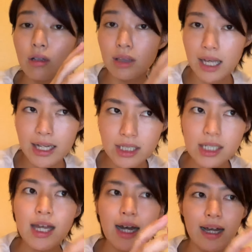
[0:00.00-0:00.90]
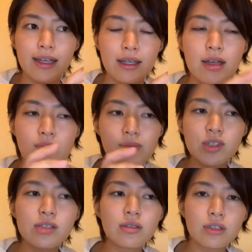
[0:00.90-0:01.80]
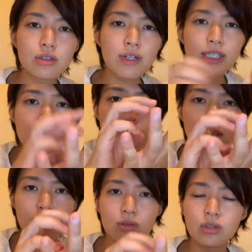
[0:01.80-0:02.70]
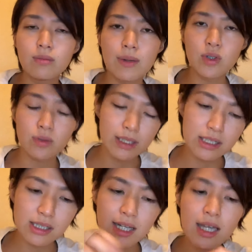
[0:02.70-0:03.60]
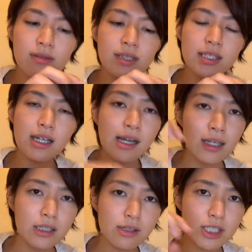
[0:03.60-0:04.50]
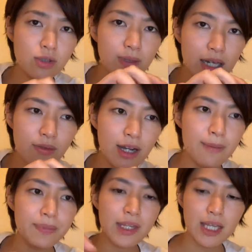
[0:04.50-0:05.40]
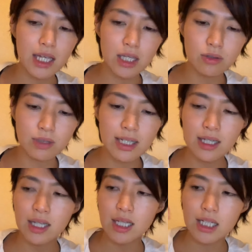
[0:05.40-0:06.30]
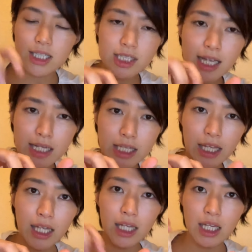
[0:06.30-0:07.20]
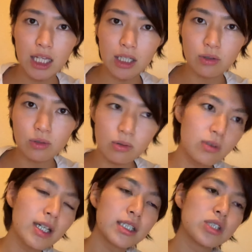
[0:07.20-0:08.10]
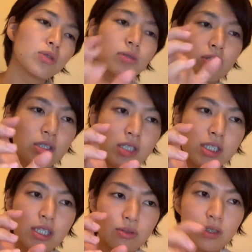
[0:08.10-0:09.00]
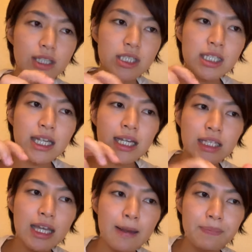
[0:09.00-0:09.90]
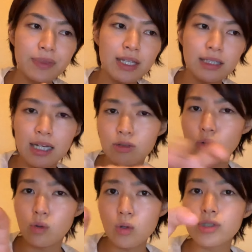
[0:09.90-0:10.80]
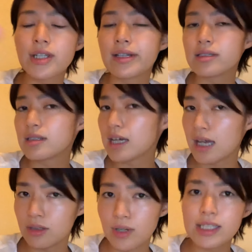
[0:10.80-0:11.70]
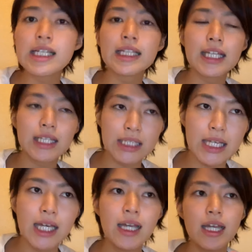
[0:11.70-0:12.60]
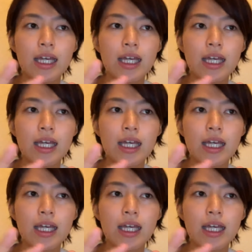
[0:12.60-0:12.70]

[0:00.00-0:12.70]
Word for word: collide。はい。まあもちろん、crash っていう言葉も、まあ、使えるんですが、crash の場合は、1台で、どこかに衝突しちゃうとか、1台でなんかこうコースから外れていって、